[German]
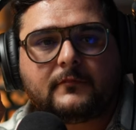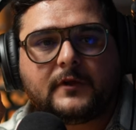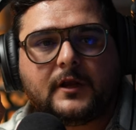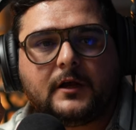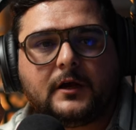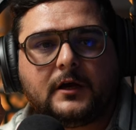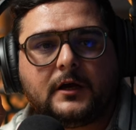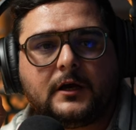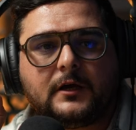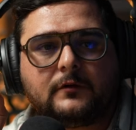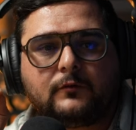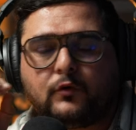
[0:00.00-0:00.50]

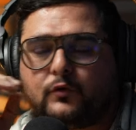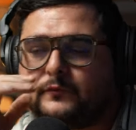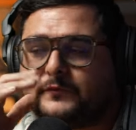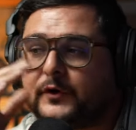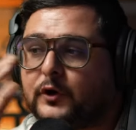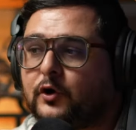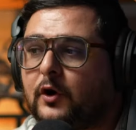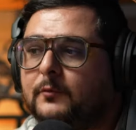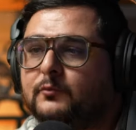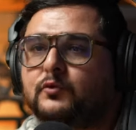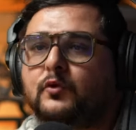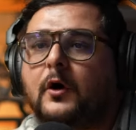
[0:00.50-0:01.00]
äh, und wir
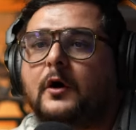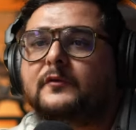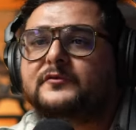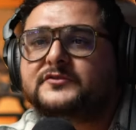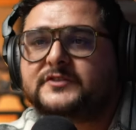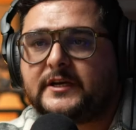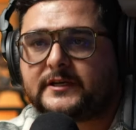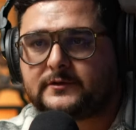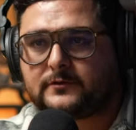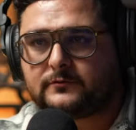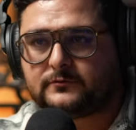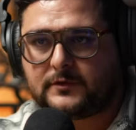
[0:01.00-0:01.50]
kommen nur auf
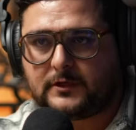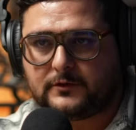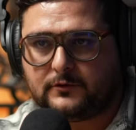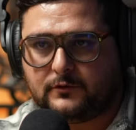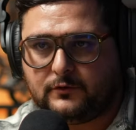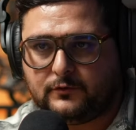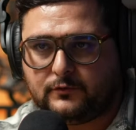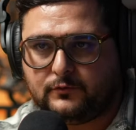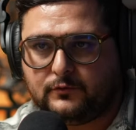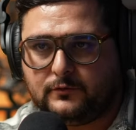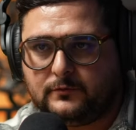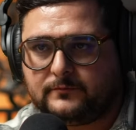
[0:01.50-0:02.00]
600
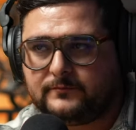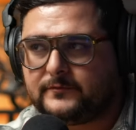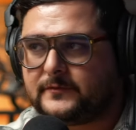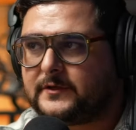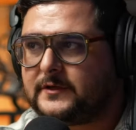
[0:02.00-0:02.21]
Euro.